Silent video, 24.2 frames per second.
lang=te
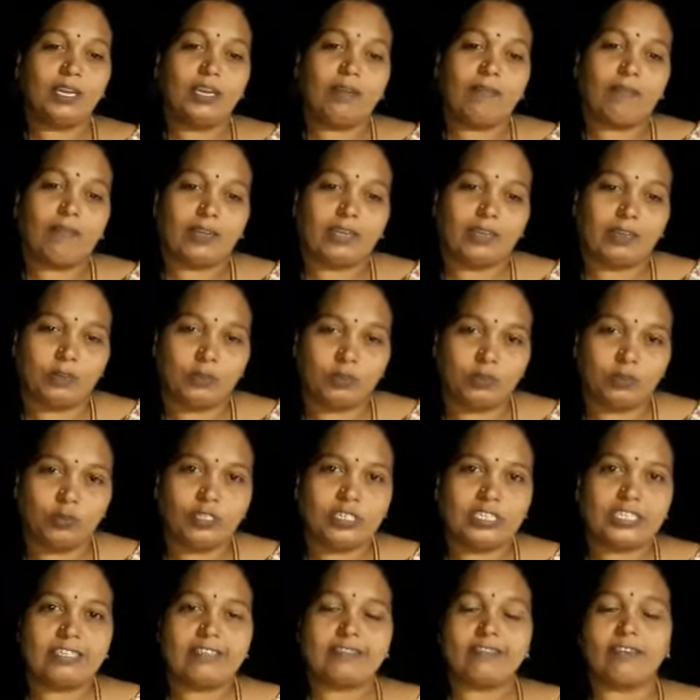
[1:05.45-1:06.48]
వాటిని షూట్
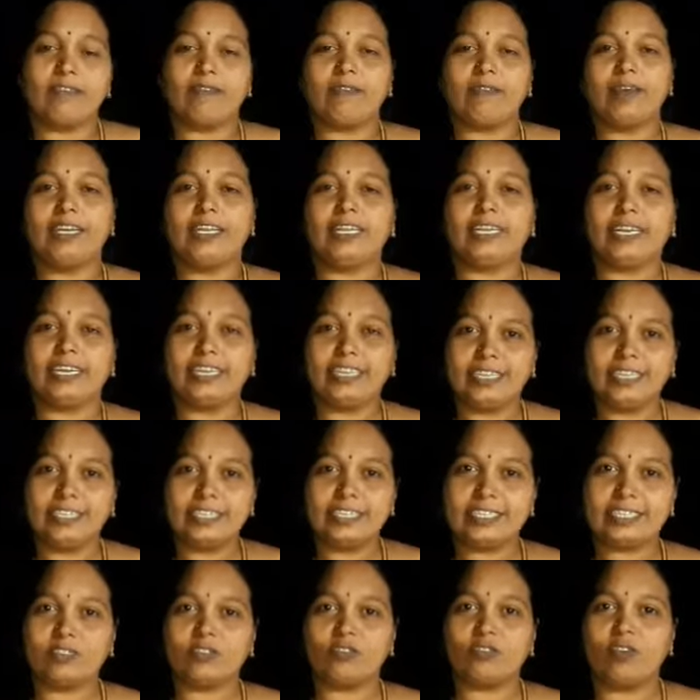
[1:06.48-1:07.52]
చేసుకోవాలి ఎడిట్
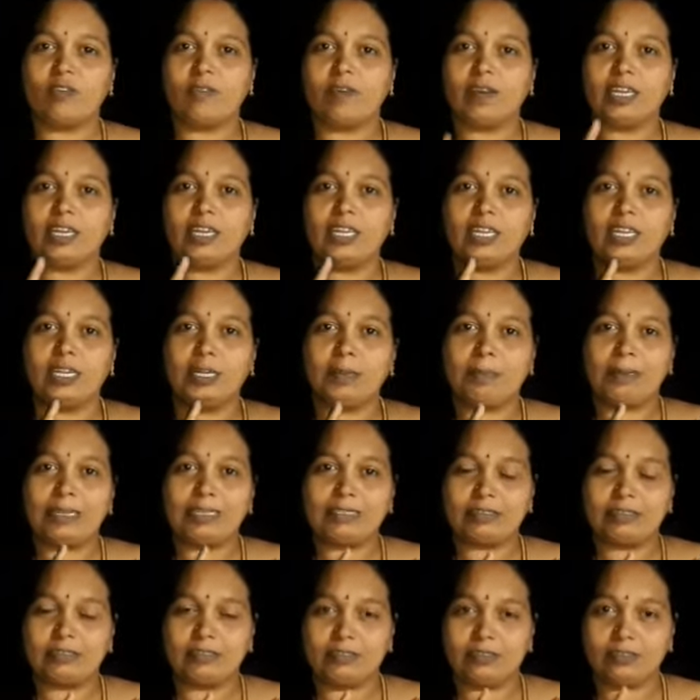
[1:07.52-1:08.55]
చేసుకోవాలి ప్లస్